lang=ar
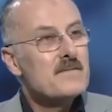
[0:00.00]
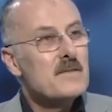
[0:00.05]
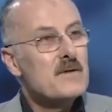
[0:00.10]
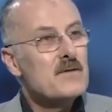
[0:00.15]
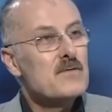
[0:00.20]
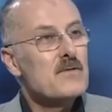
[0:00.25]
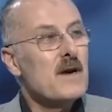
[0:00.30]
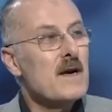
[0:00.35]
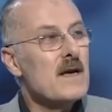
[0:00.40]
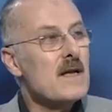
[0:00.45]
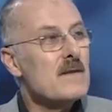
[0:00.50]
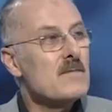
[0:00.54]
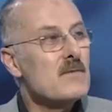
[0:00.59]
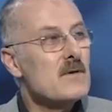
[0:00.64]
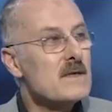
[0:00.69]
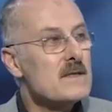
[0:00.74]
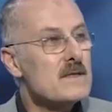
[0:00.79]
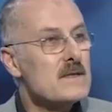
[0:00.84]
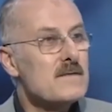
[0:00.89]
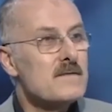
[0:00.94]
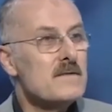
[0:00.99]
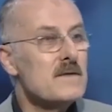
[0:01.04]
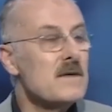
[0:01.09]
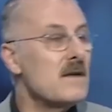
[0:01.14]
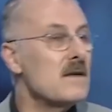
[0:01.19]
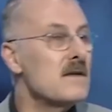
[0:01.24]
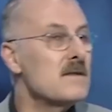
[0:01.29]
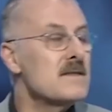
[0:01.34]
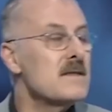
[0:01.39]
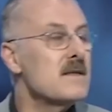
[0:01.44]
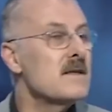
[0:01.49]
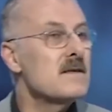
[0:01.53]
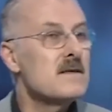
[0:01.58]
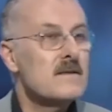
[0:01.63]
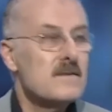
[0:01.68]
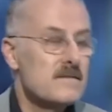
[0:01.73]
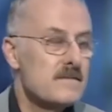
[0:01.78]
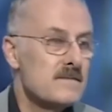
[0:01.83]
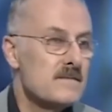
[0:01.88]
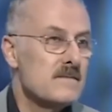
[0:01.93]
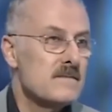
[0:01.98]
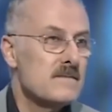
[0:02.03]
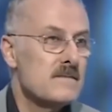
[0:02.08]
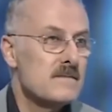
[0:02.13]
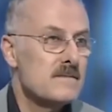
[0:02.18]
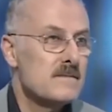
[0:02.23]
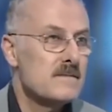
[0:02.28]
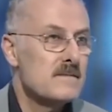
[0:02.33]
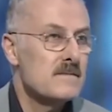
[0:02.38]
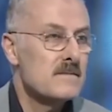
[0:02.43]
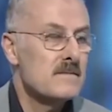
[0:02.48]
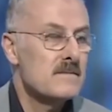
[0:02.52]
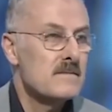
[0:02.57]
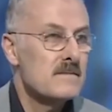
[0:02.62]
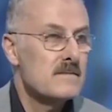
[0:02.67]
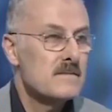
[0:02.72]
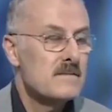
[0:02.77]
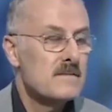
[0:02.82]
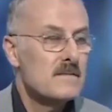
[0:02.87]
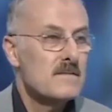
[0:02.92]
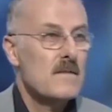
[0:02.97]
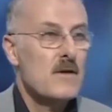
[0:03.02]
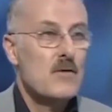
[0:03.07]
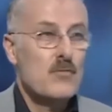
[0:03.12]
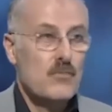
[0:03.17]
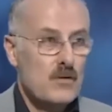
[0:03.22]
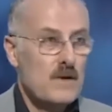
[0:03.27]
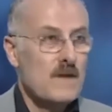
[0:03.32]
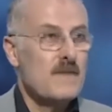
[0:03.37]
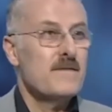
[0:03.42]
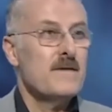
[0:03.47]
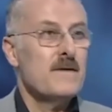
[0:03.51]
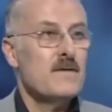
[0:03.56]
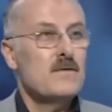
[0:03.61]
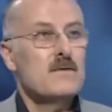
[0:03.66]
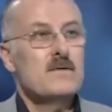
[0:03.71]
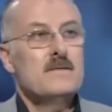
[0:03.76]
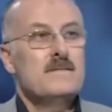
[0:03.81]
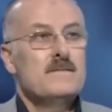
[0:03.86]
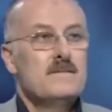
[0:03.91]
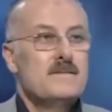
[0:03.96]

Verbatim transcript: بده يغير المناصفه يعلن ذلك هو حلفائه